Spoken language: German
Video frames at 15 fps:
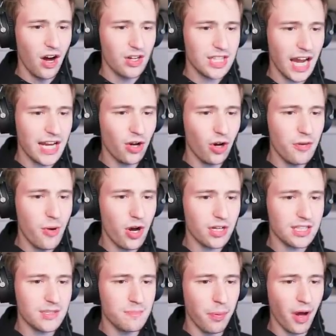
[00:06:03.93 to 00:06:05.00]
Und keine
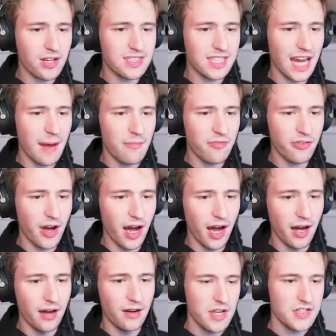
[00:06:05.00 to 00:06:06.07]
unmöglichen
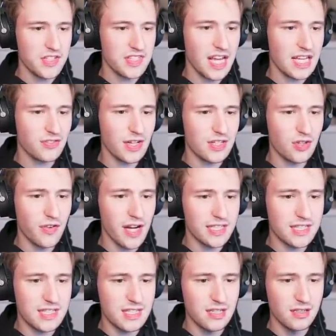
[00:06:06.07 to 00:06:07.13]
Bosskämpfe. Ist es das, was du
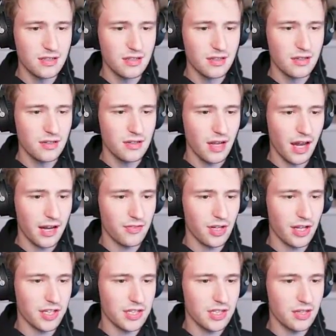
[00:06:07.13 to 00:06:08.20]
willst? Nein, will
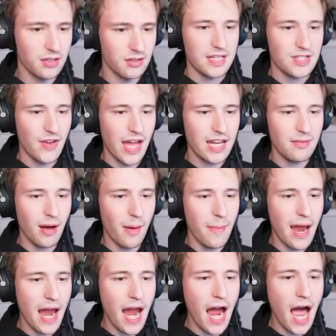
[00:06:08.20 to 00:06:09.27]
er nicht. Es werden immer
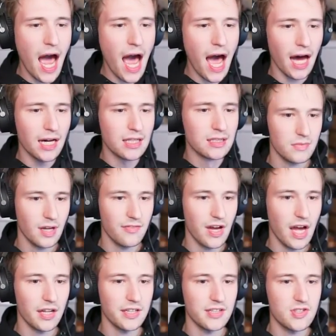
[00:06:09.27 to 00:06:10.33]
mehr. Da
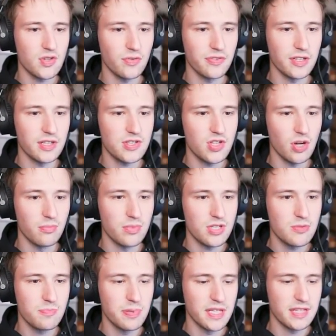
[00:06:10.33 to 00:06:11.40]
warten jetzt so viele
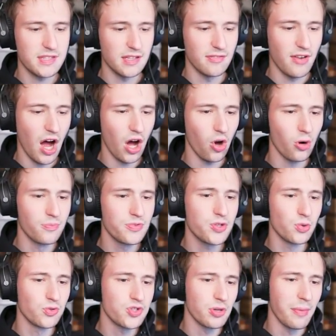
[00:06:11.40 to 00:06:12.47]
Zombies. Bitte, warum
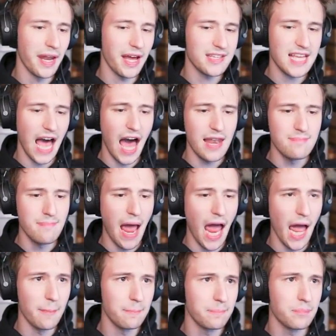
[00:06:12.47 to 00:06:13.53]
tust du mir das an, Map?